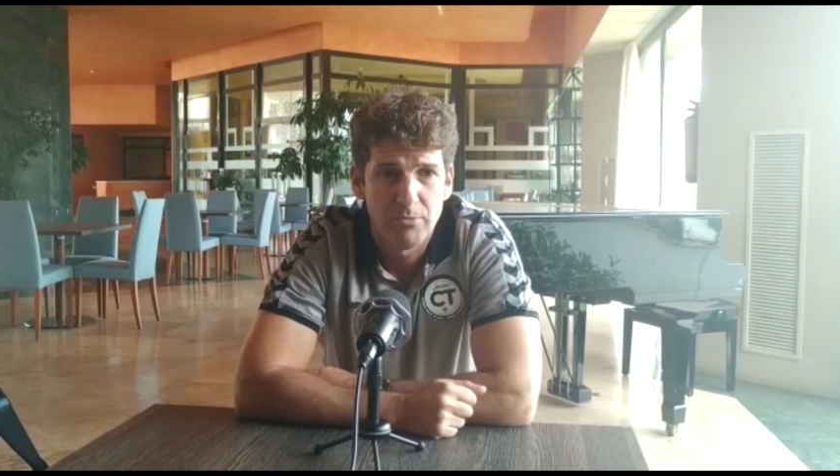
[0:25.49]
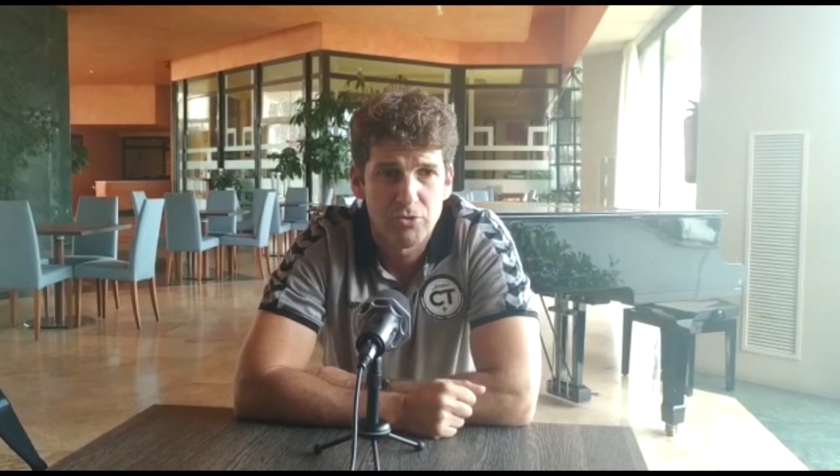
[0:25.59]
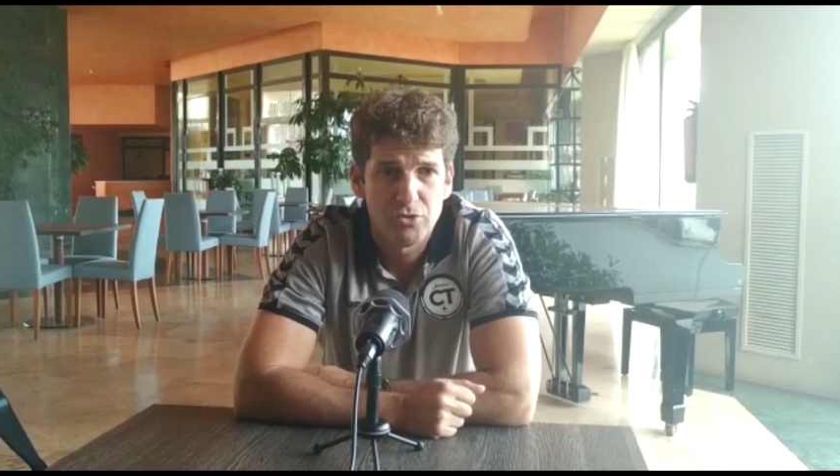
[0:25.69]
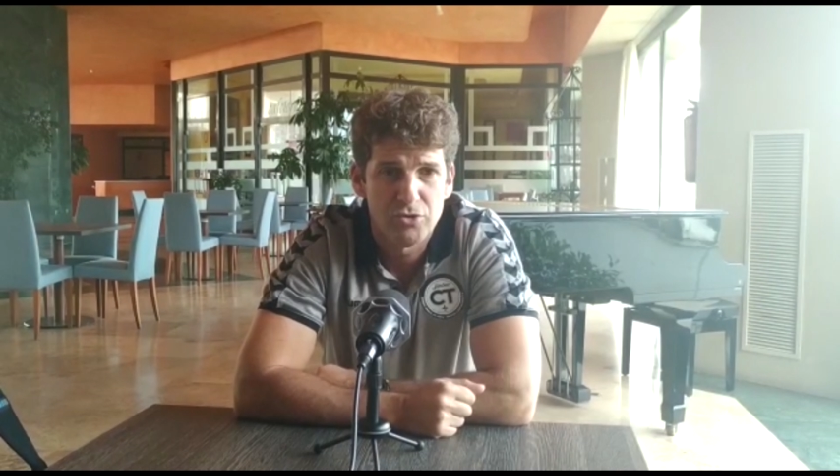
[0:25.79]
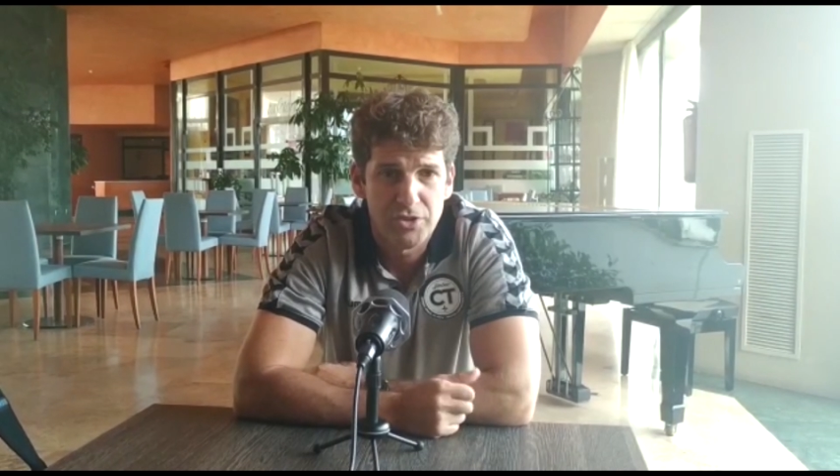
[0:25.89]

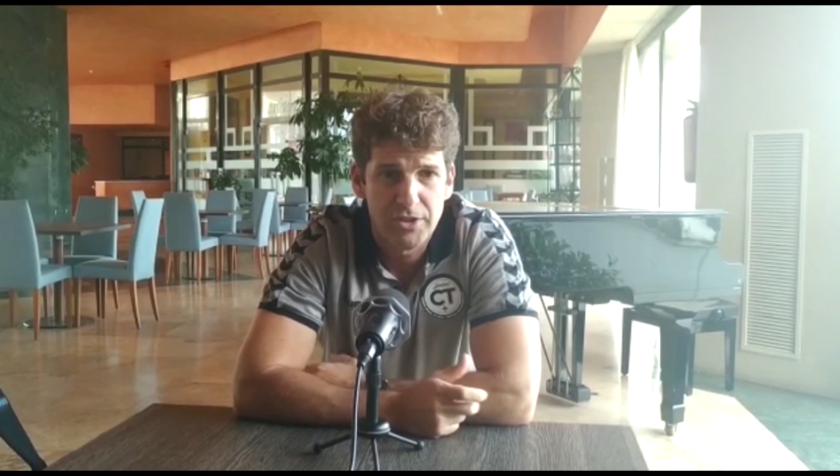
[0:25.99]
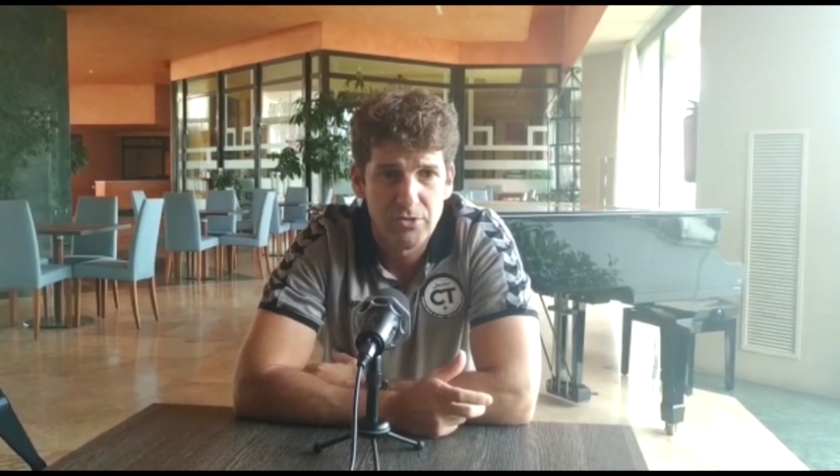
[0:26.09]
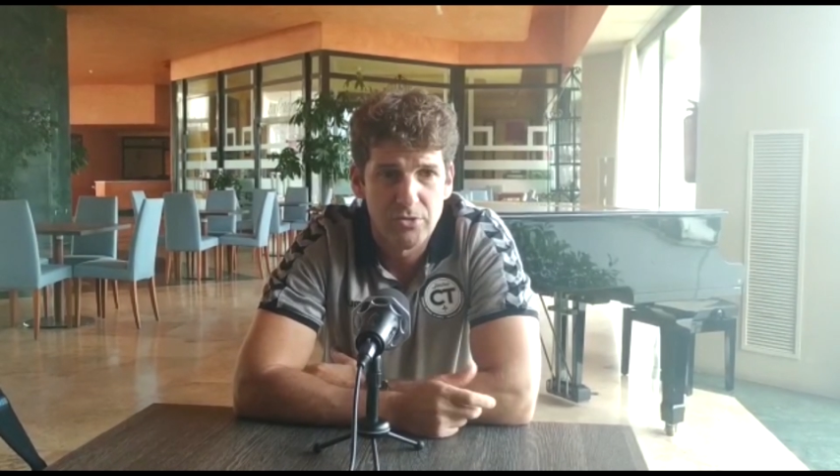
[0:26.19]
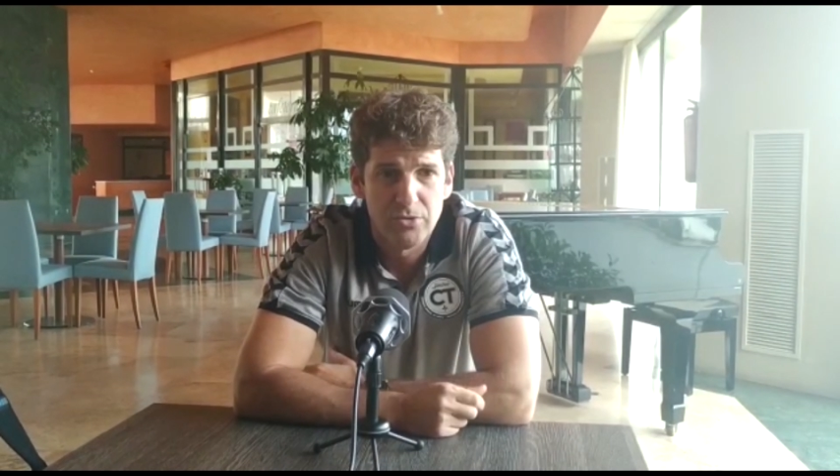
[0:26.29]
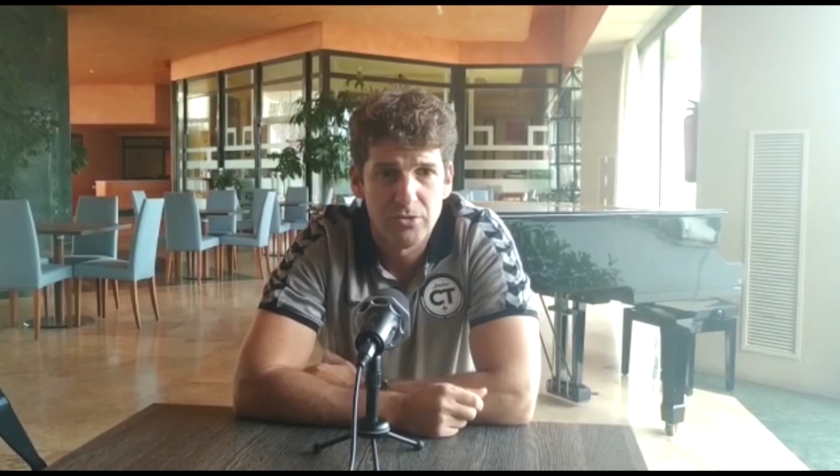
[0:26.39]
hemos
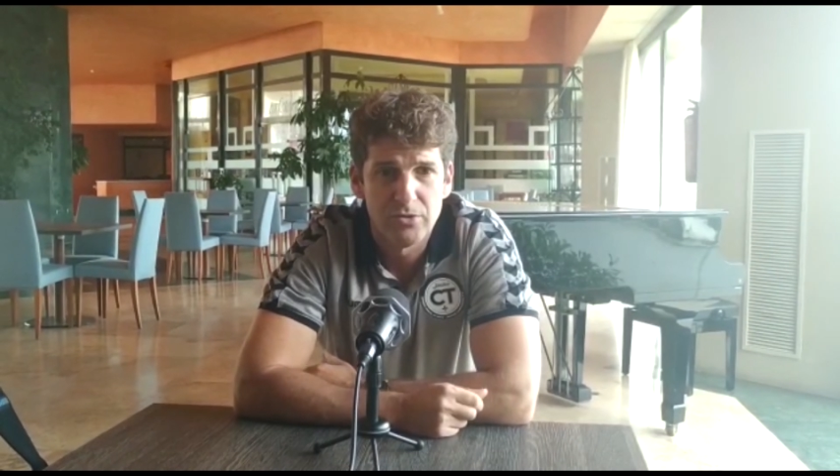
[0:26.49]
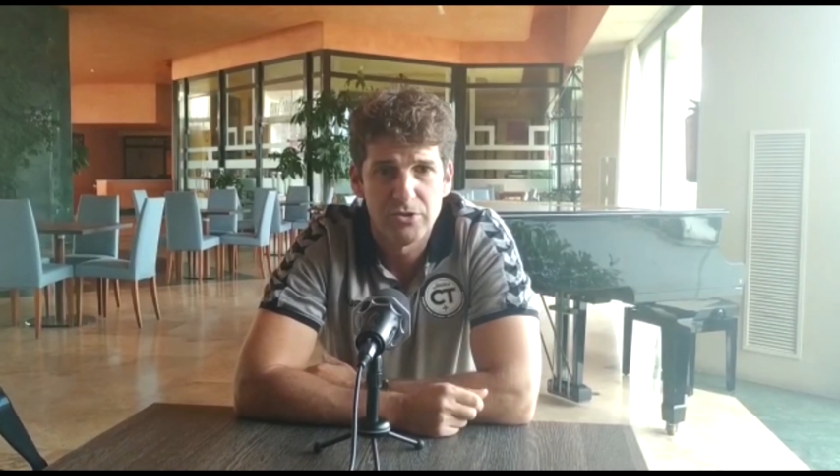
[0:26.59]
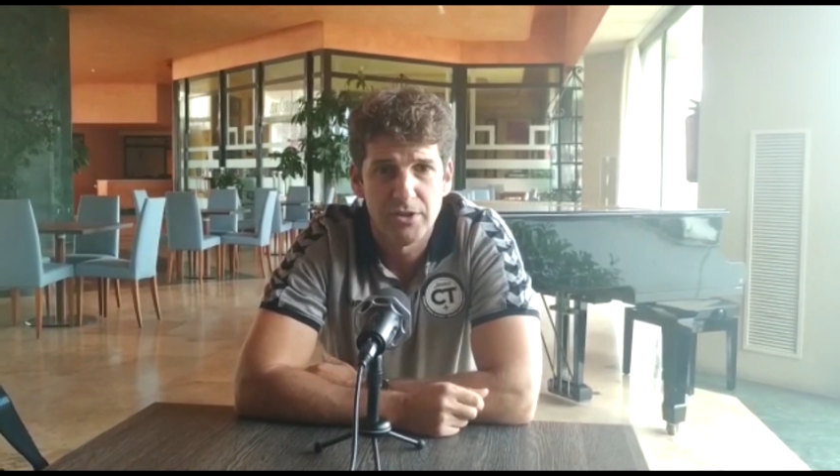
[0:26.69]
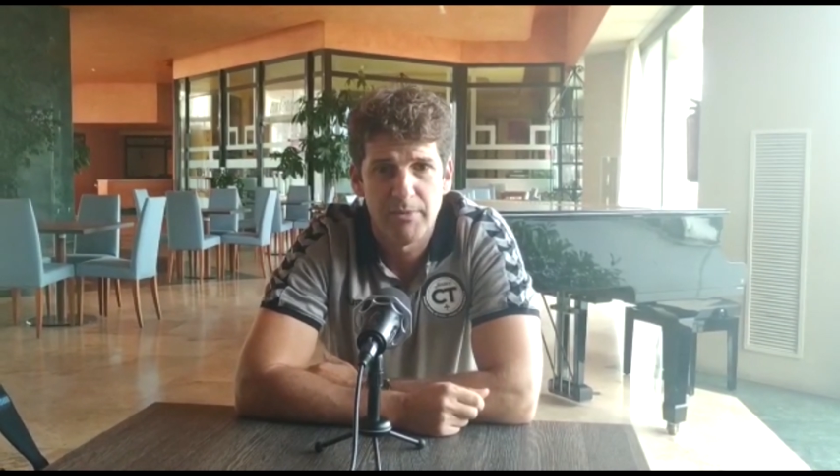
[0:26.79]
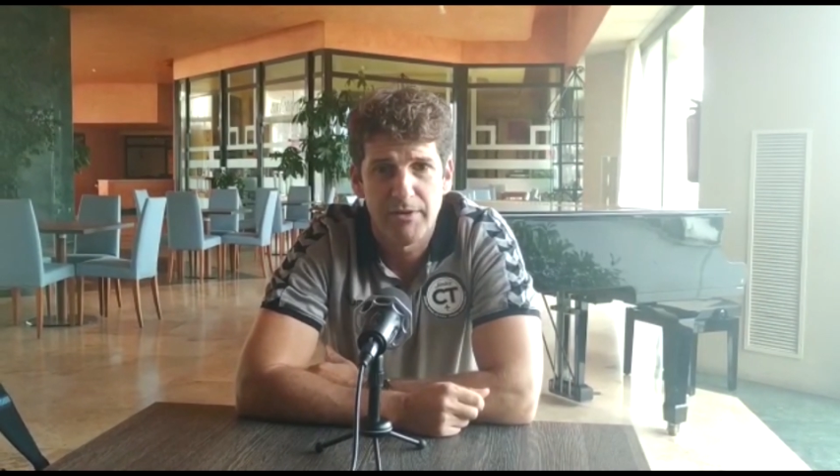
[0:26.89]
conseguido
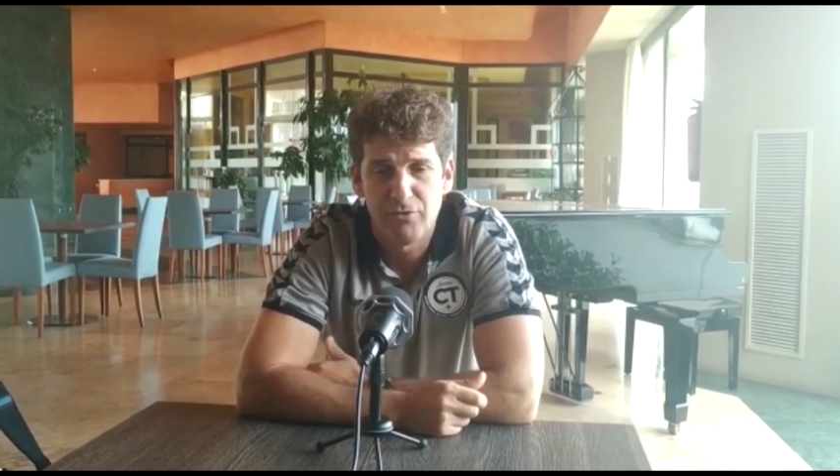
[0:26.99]
ser más